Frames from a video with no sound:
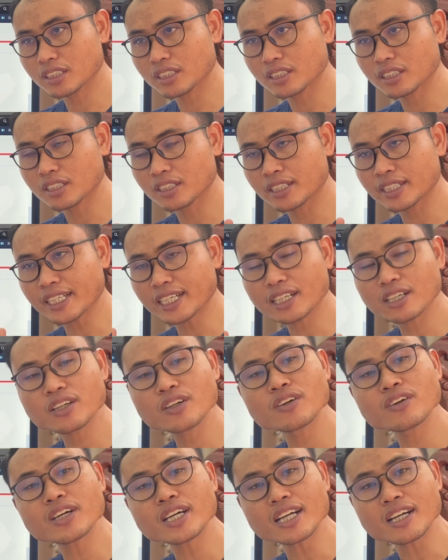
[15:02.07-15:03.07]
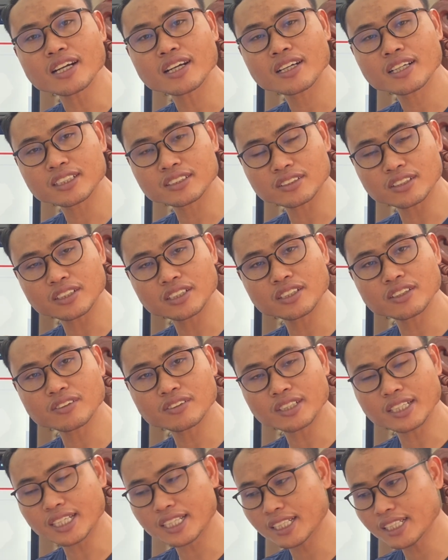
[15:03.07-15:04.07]
nàng cỏ là son
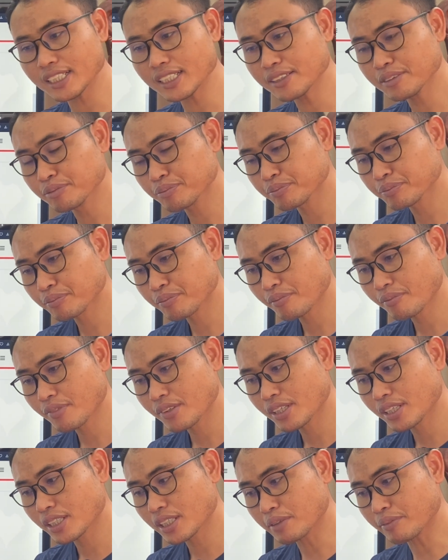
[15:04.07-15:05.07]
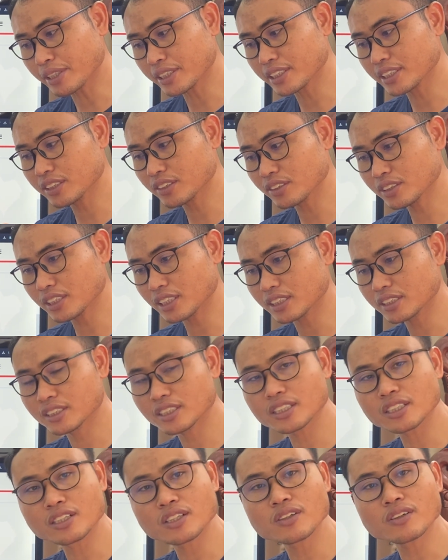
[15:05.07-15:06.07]
nô đái mà giống cho trần
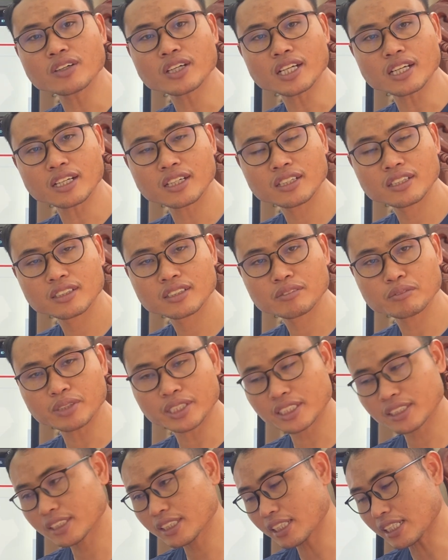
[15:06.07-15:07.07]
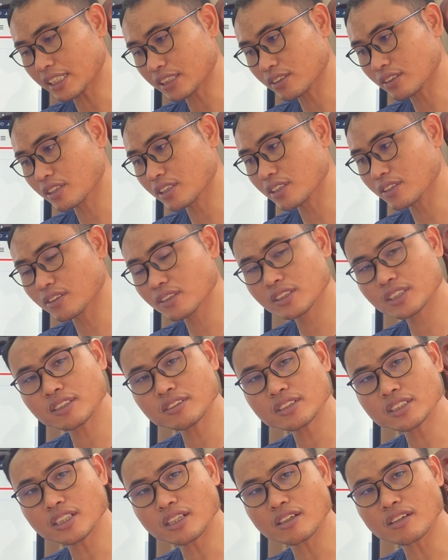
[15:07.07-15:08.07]
dình cỏ mà này thả son nô nó
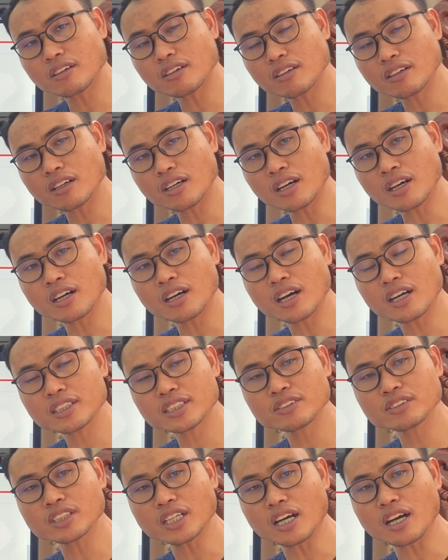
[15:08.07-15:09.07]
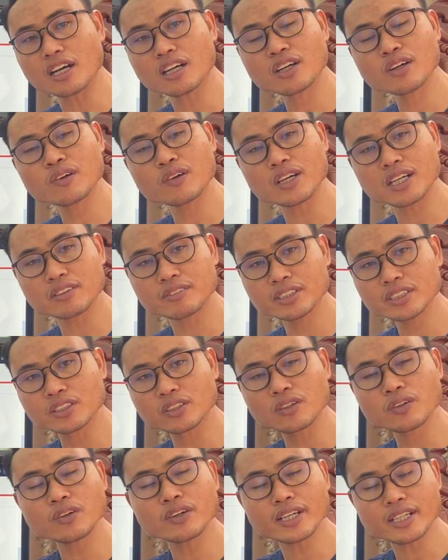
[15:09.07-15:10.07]
tao chị ở tao chị ăn cỏ với
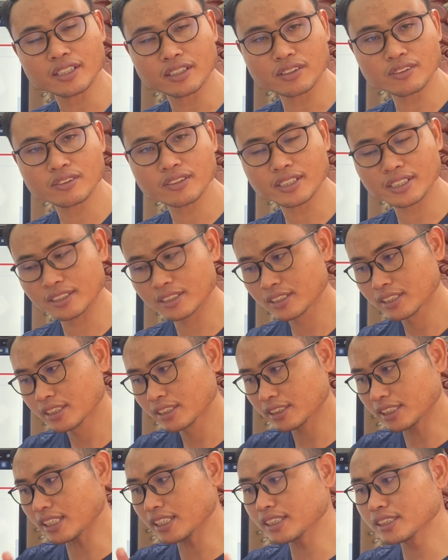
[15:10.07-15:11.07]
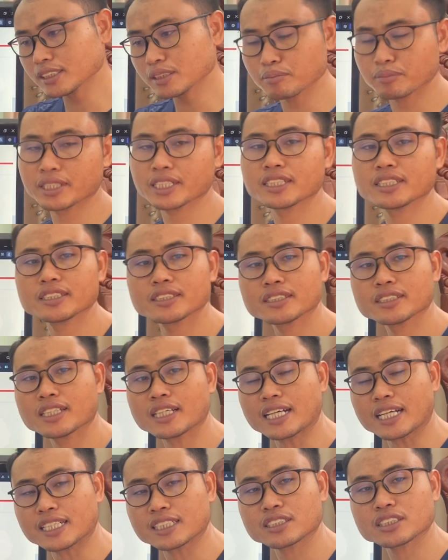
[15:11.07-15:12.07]
những cỏ là cỏ ta lư sầm lên
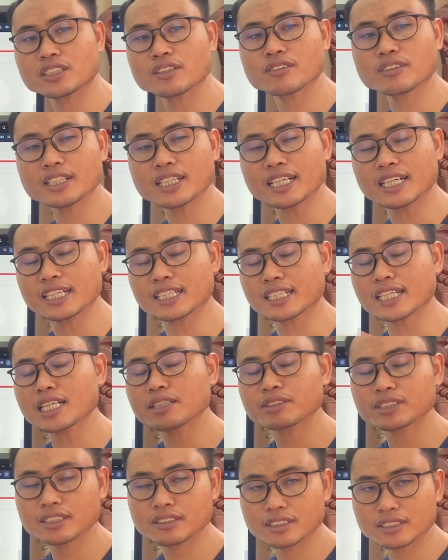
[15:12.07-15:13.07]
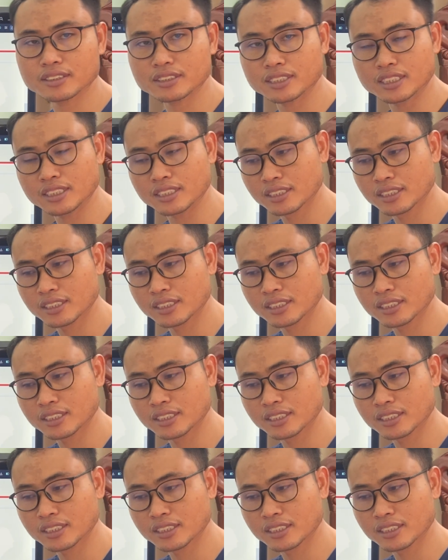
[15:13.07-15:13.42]
à thằng trong khang đau xây lư tì